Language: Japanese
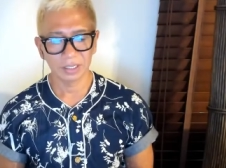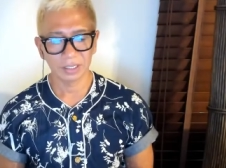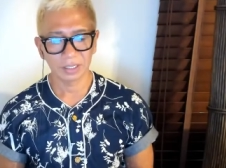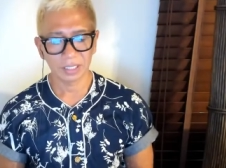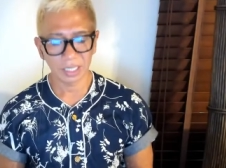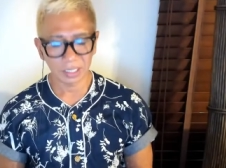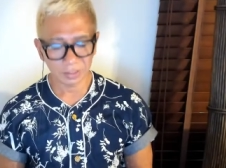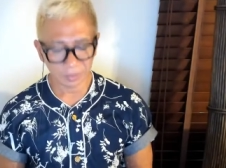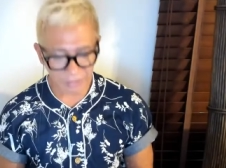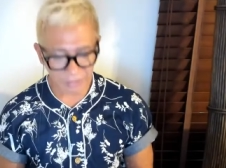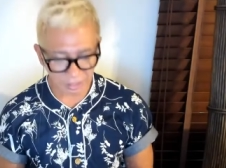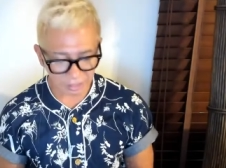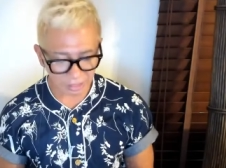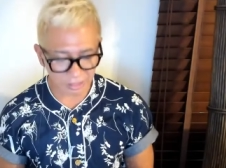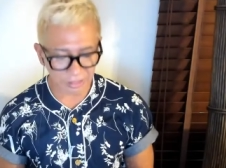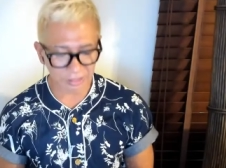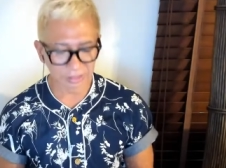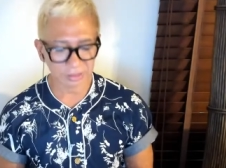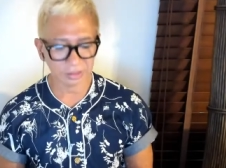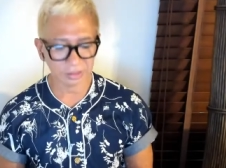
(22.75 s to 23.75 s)
計量いらない
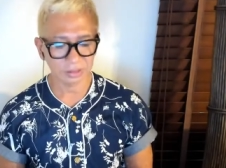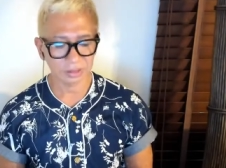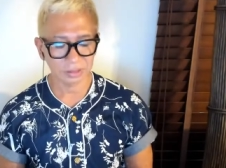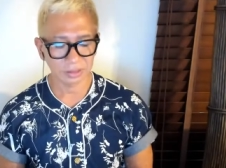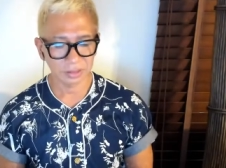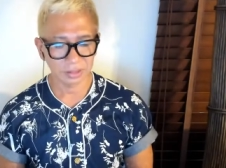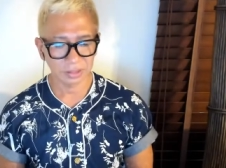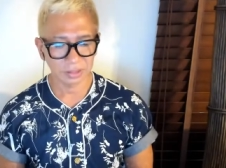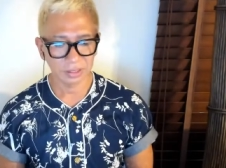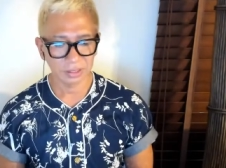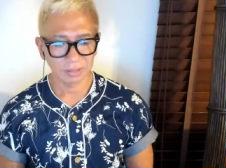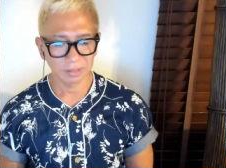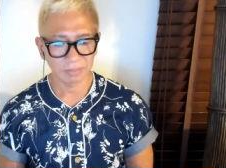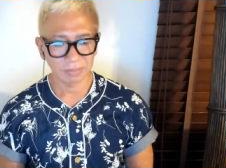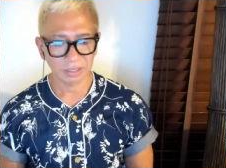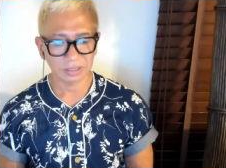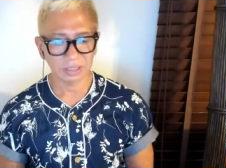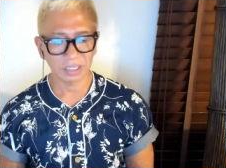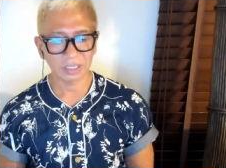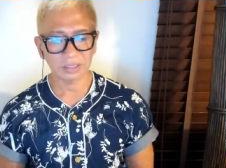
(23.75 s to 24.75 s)
です。
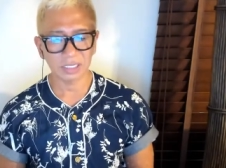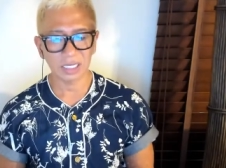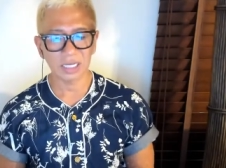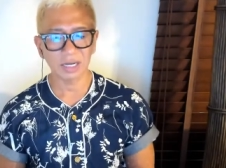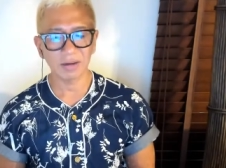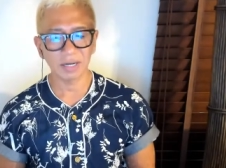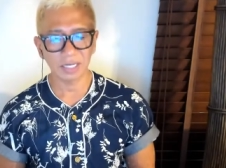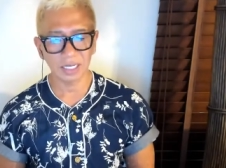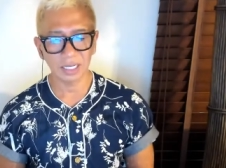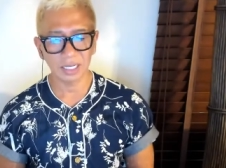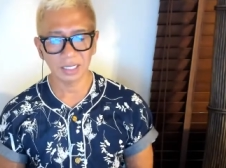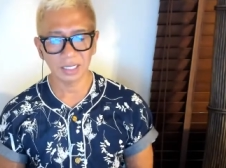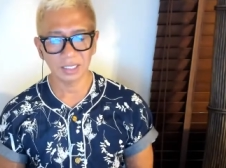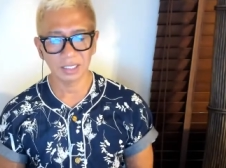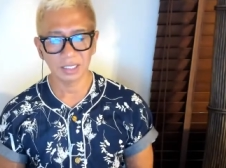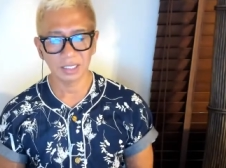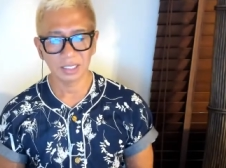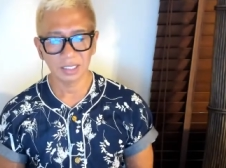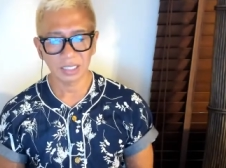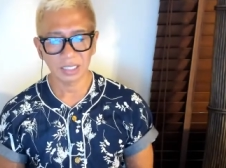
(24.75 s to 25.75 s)
マスラオさん側がね、
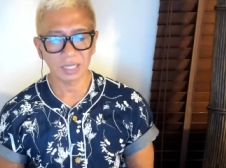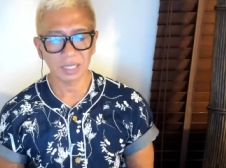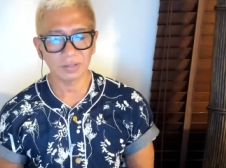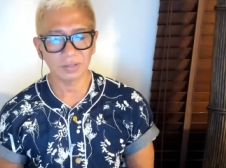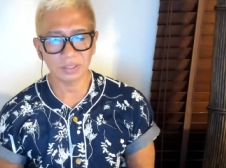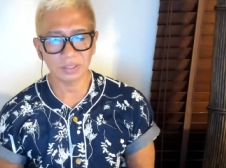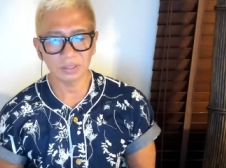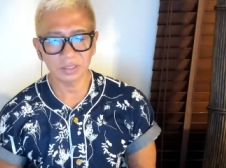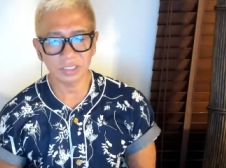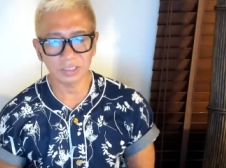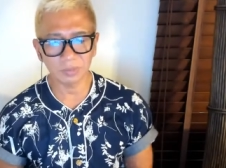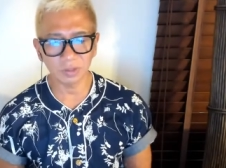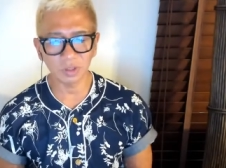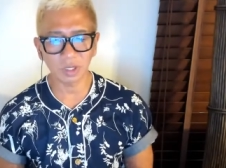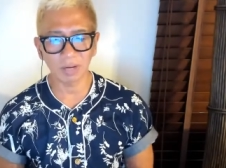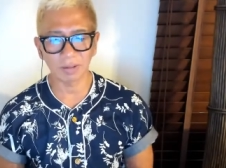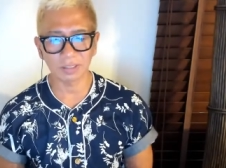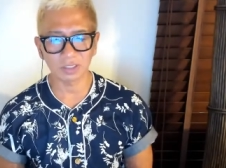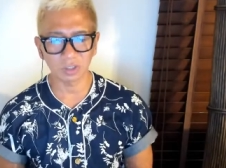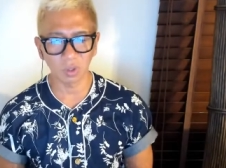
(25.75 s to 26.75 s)
ただうちのジムと
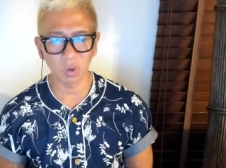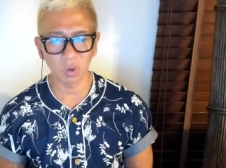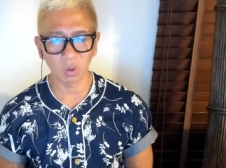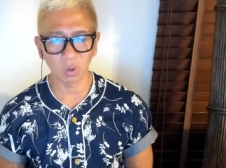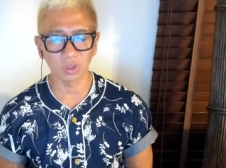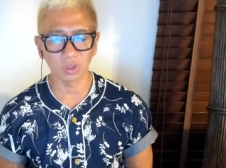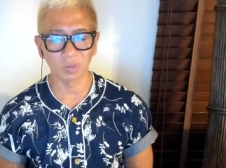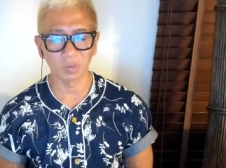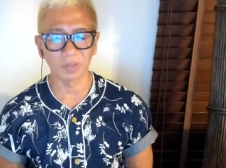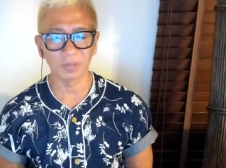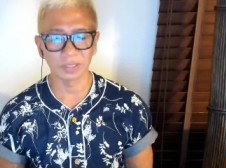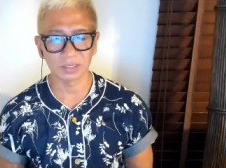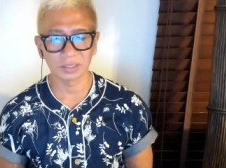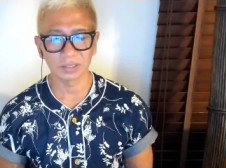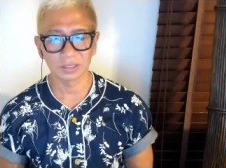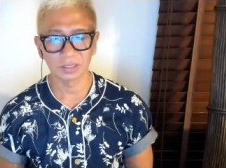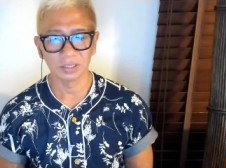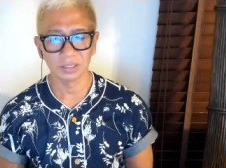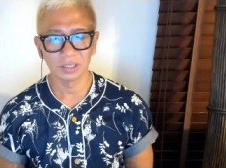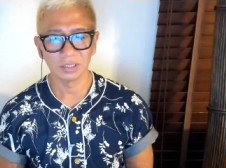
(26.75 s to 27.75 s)
かは超怒ると思います。
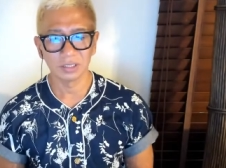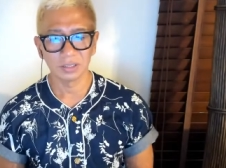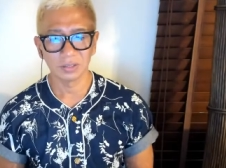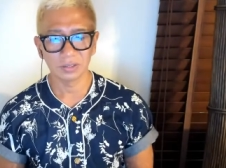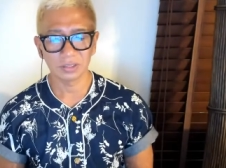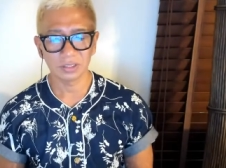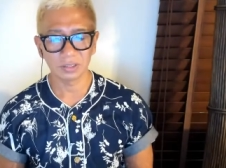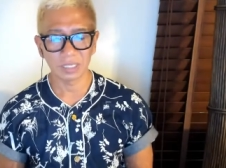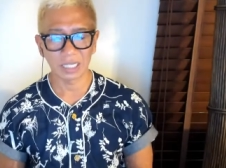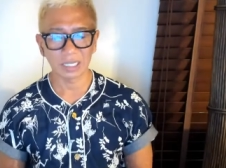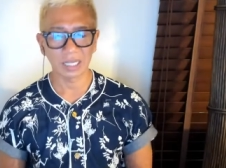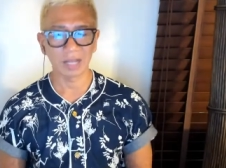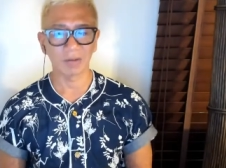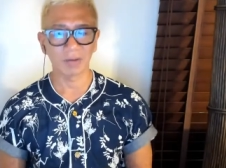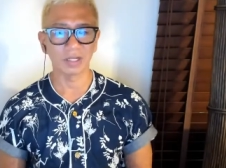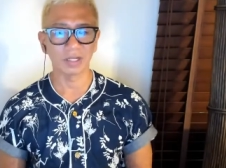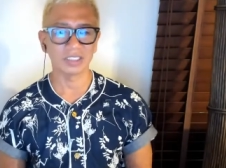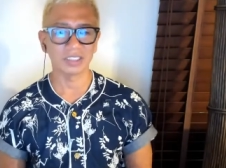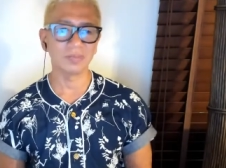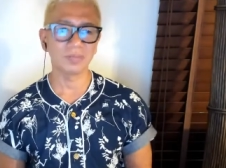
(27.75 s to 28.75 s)
うちだってこ
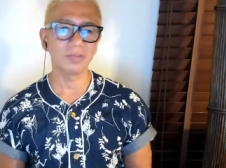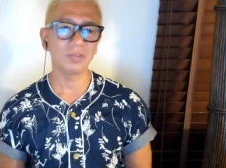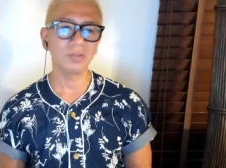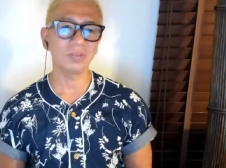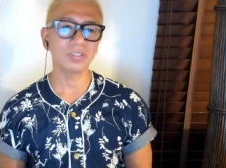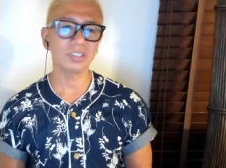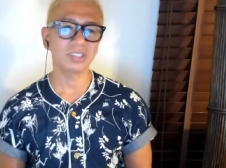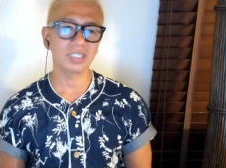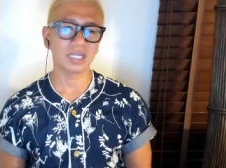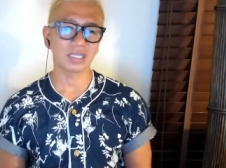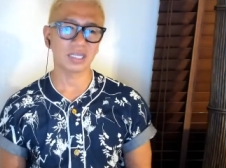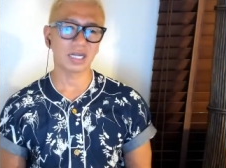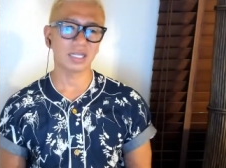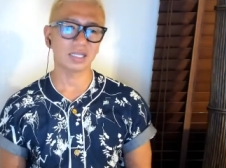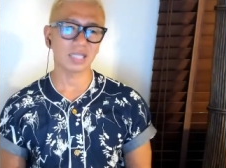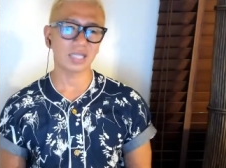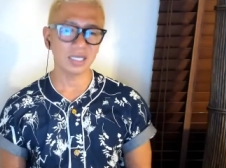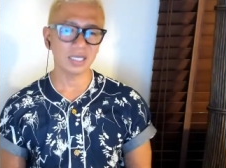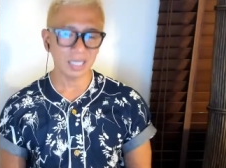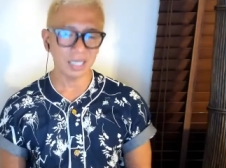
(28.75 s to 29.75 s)
れジム同士になったら
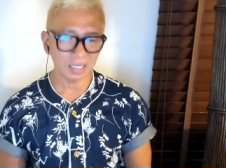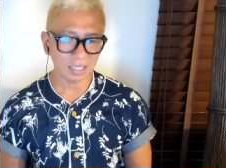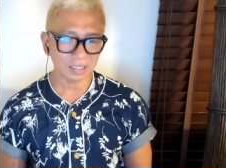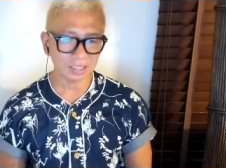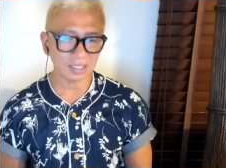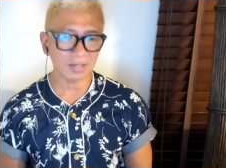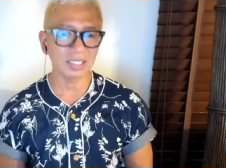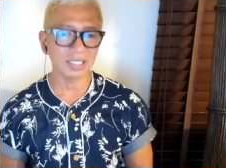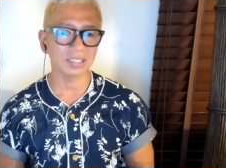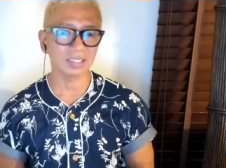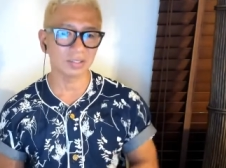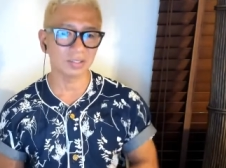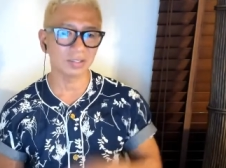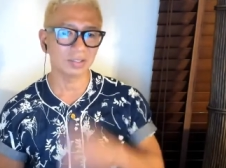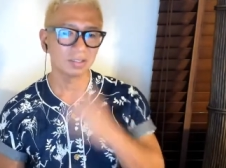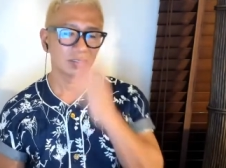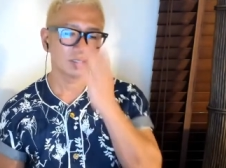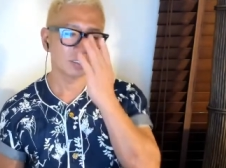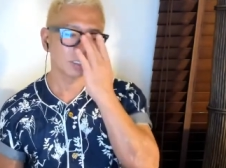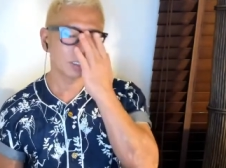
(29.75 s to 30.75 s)
大変な詐欺ですよ。
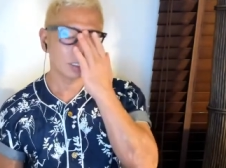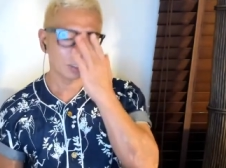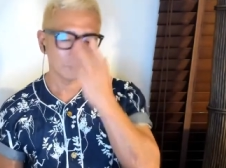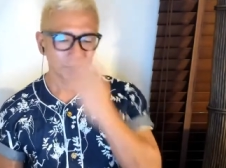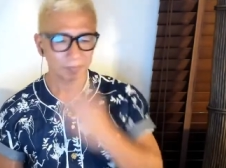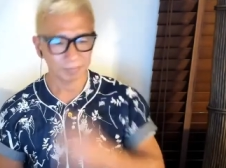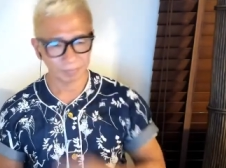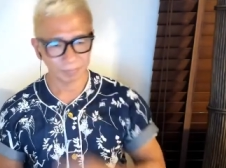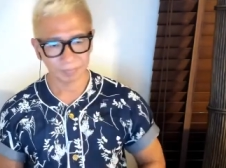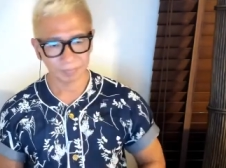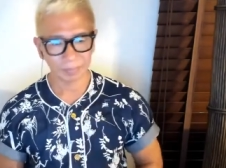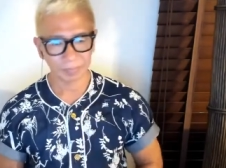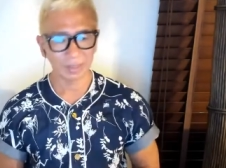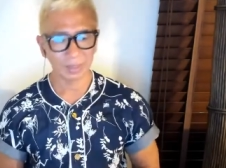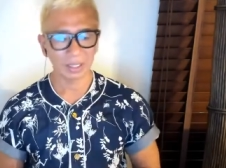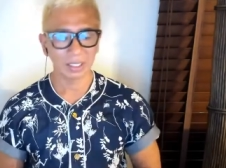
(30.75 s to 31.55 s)
うん。